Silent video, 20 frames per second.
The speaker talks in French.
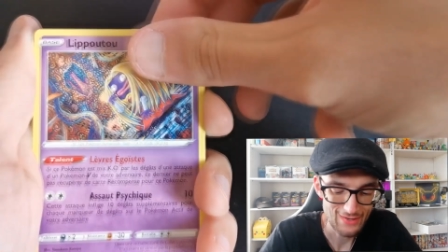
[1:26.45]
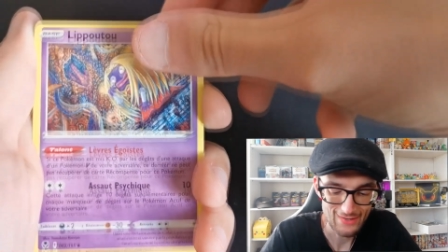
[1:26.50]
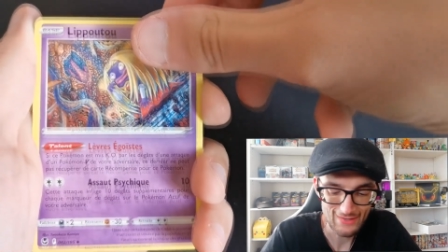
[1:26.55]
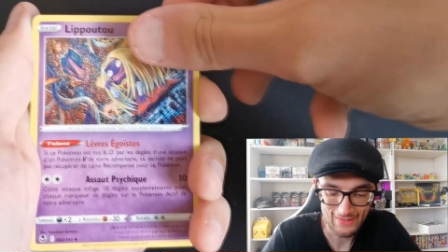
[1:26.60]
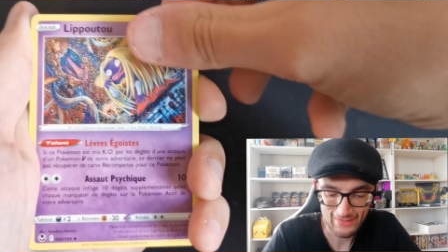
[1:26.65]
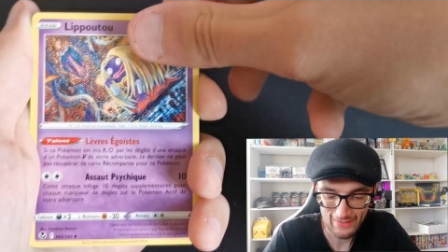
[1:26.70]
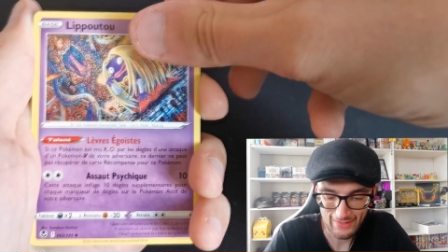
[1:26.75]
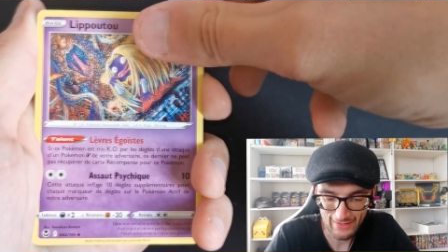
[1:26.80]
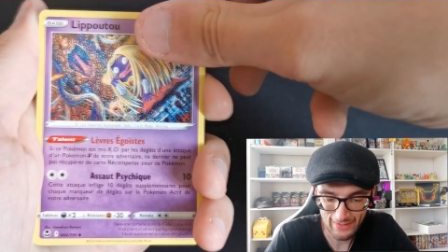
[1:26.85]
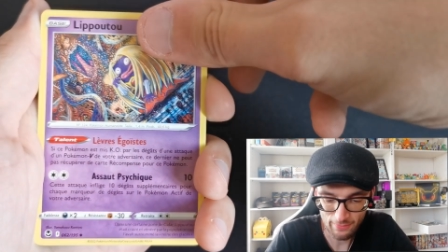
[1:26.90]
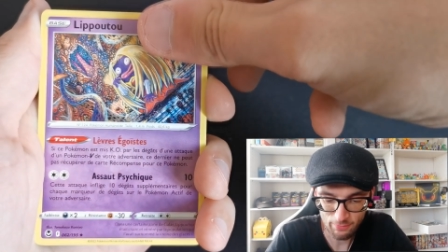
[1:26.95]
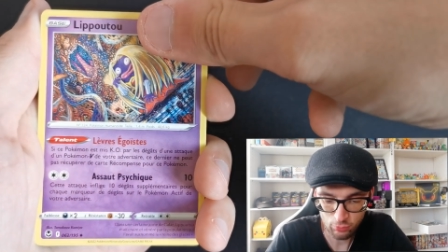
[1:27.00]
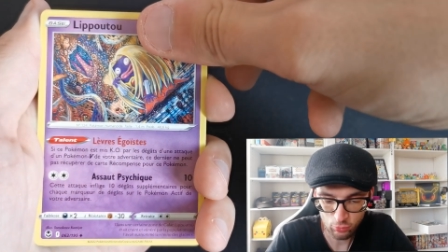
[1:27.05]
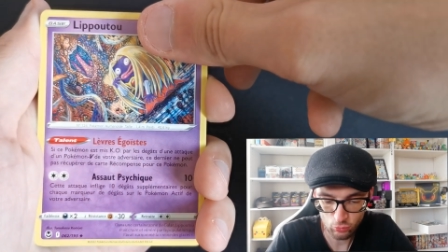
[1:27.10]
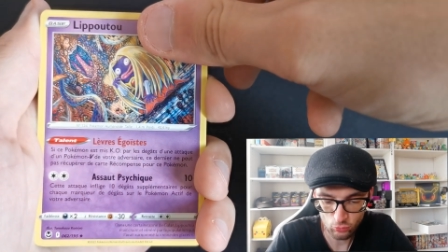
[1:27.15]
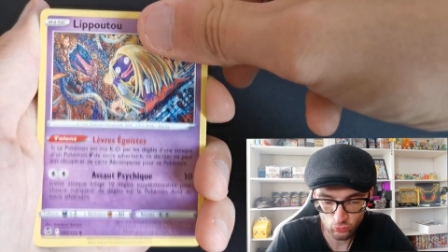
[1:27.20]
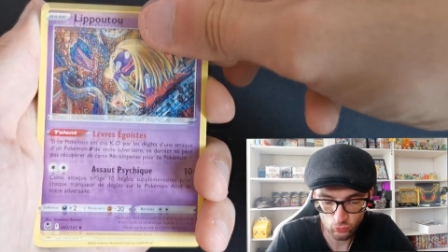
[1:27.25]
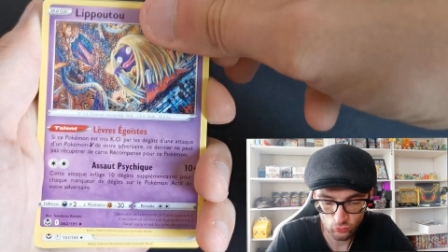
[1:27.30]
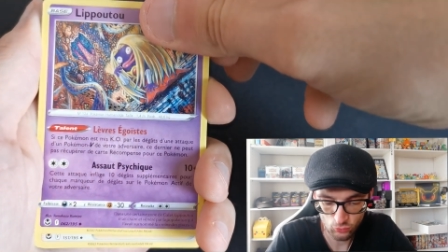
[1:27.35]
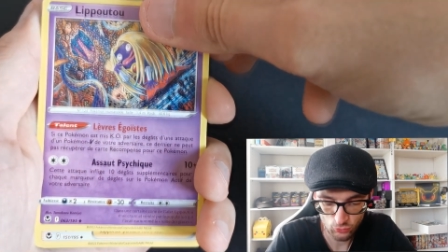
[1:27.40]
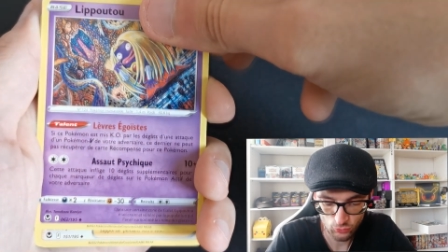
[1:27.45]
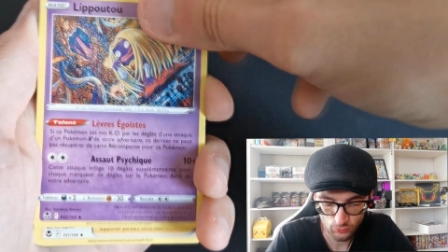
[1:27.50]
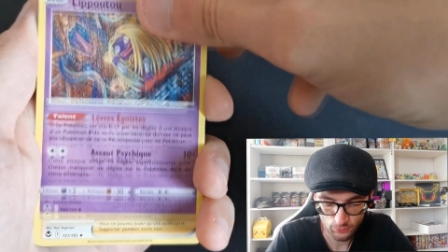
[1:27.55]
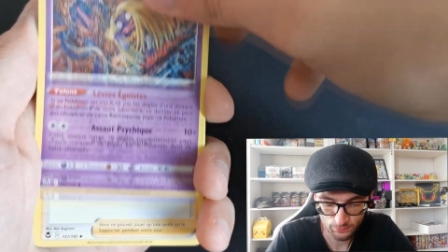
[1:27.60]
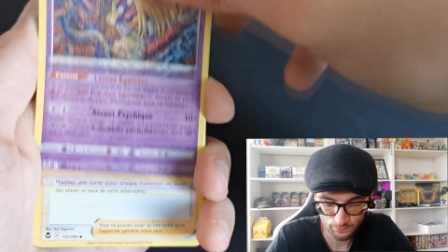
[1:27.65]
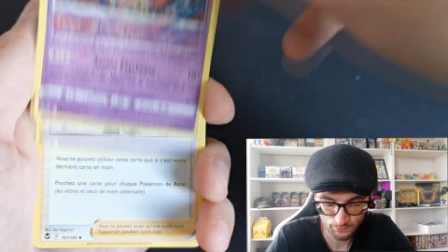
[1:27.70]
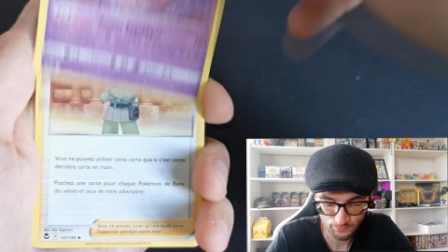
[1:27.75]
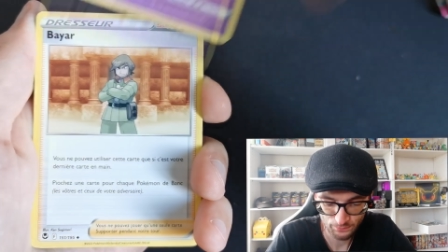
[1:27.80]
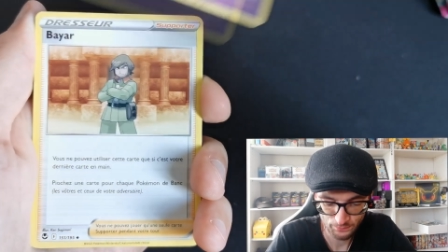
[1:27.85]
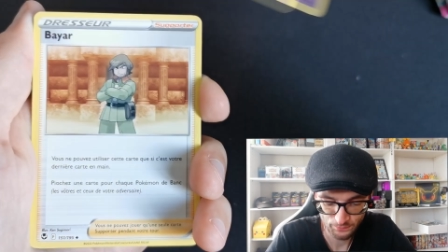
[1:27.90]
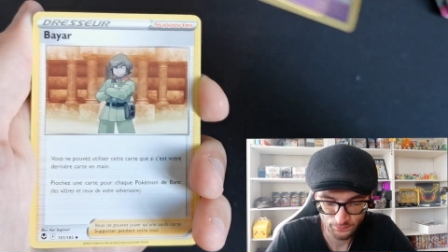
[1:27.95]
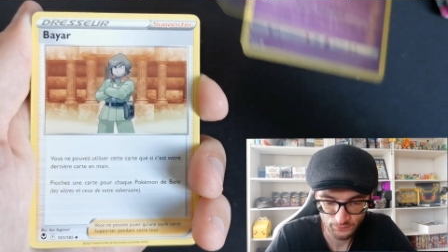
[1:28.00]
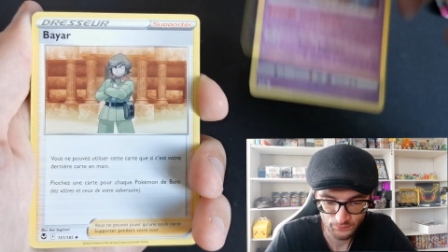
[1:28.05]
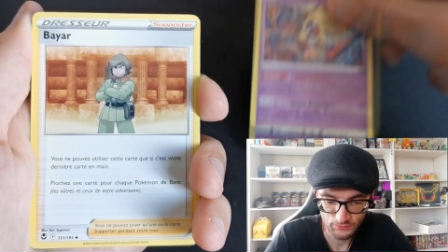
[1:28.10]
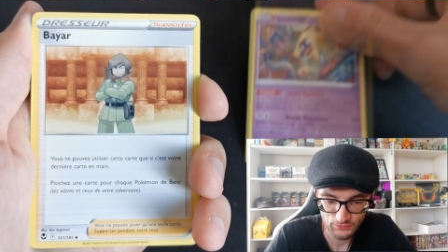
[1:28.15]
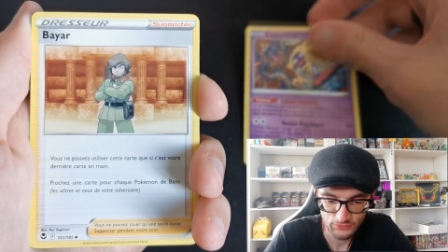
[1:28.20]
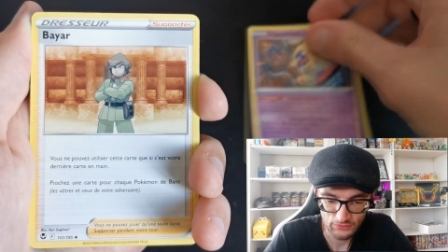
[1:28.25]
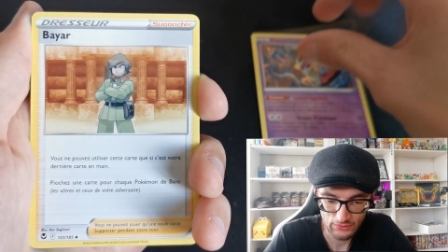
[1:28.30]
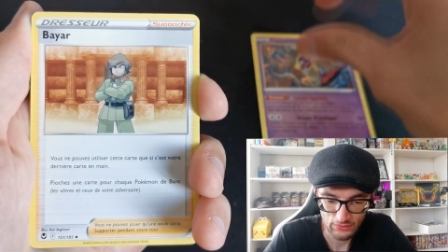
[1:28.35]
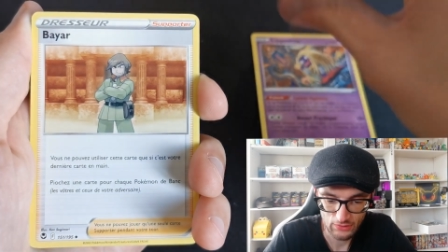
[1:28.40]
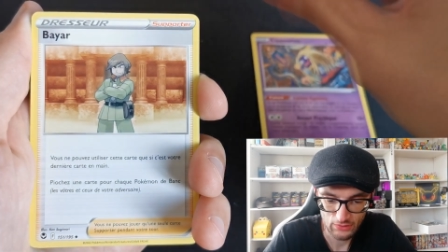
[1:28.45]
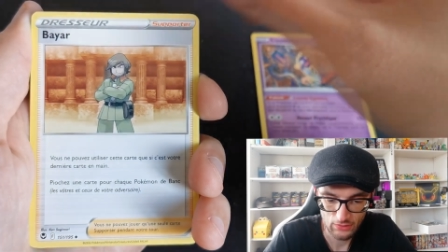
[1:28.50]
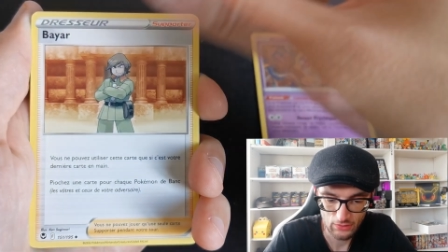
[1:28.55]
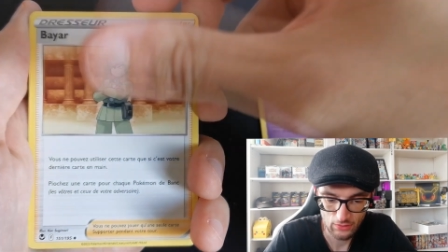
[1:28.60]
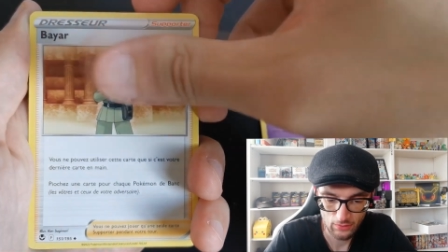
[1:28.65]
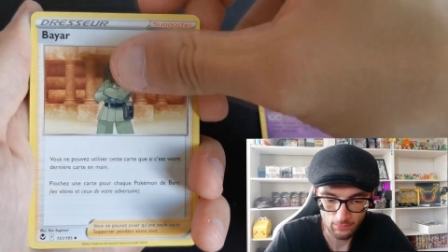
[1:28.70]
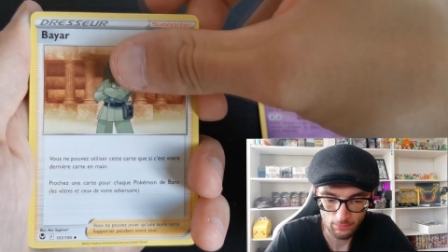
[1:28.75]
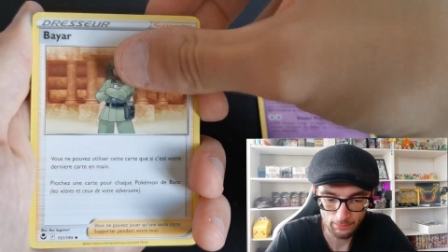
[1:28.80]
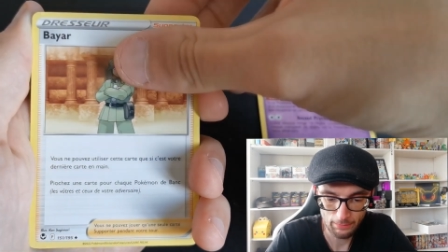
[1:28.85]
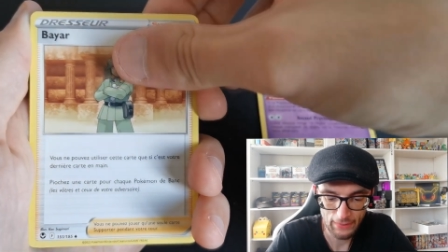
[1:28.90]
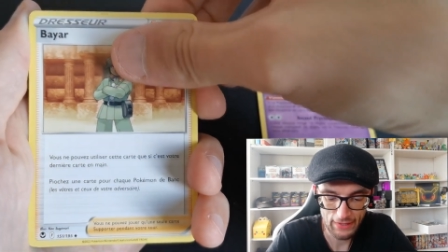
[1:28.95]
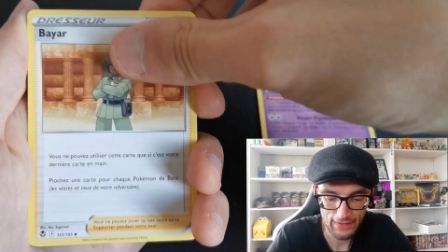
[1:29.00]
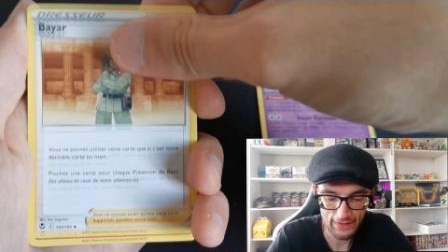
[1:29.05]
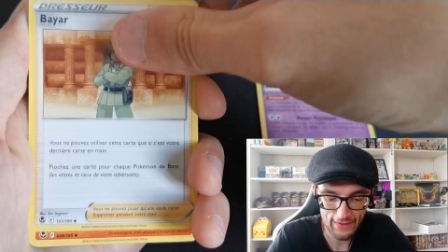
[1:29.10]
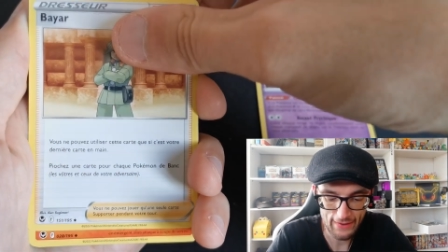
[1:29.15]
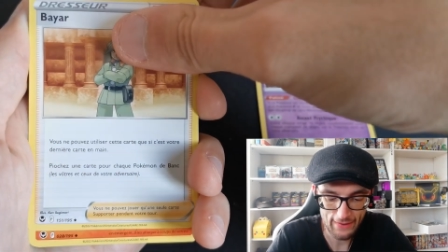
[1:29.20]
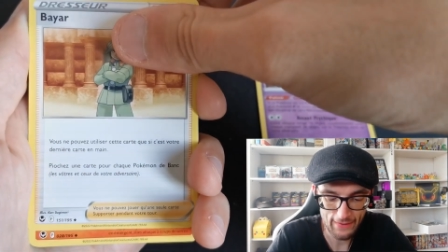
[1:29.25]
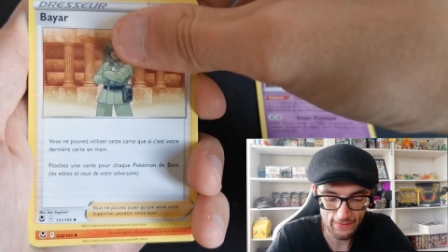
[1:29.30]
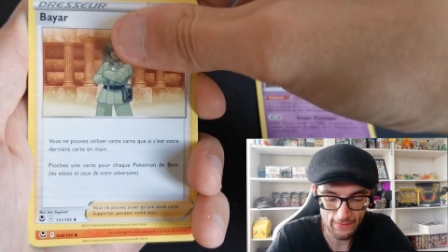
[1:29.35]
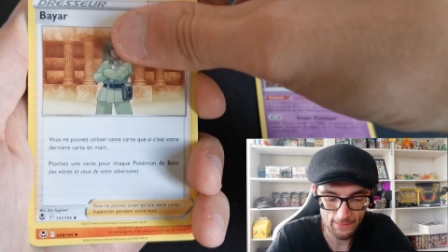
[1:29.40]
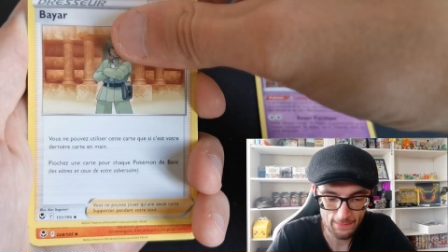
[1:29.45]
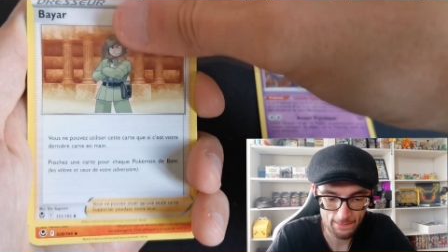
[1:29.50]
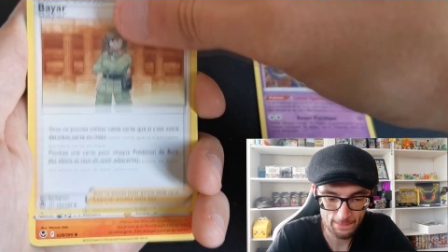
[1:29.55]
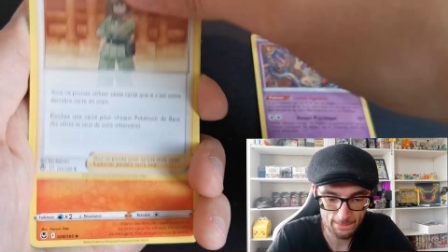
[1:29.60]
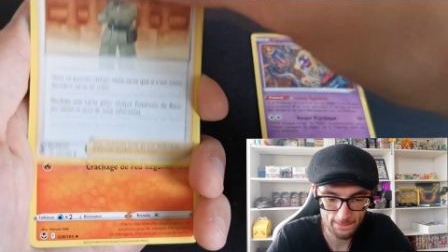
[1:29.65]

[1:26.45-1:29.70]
Lipoutou. Bayard.